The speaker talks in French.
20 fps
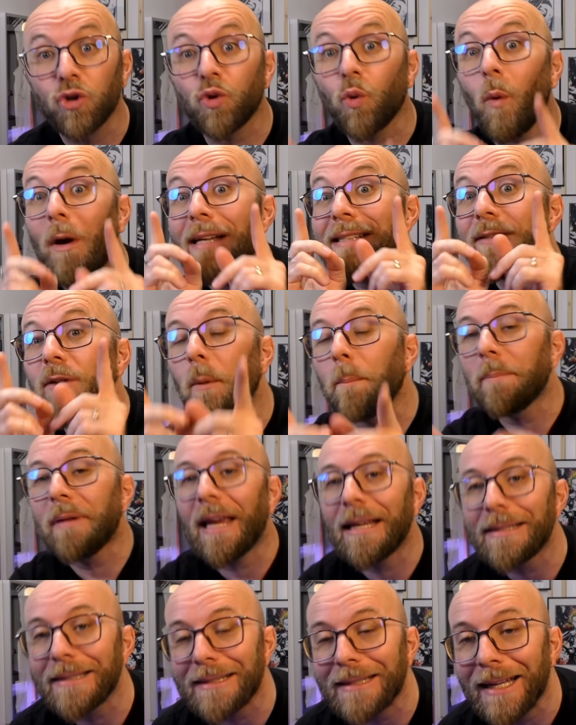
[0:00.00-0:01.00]
300
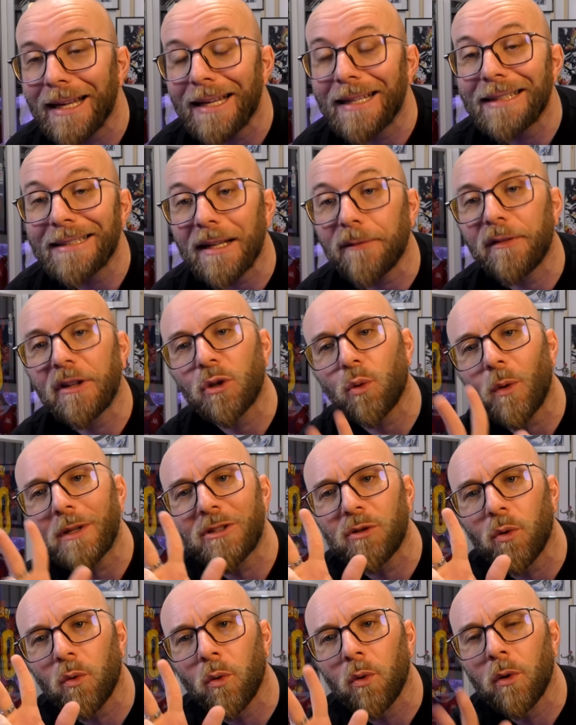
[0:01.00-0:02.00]
pièces. Ça fait 3
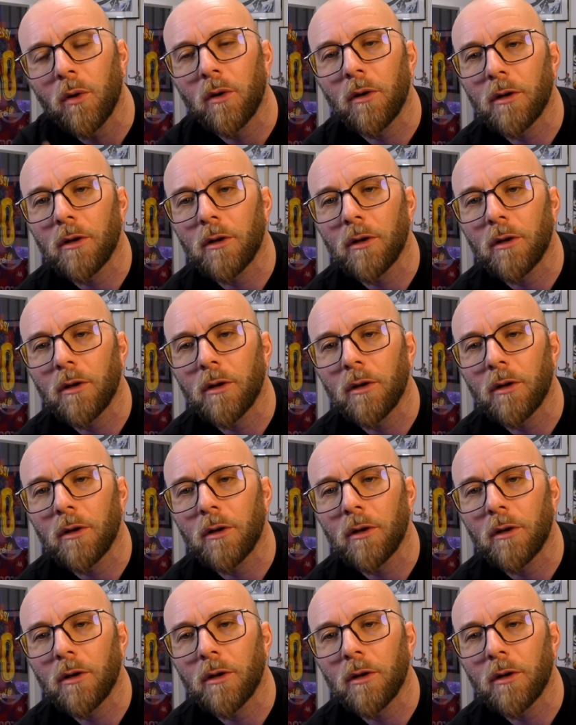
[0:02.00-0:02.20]
euros.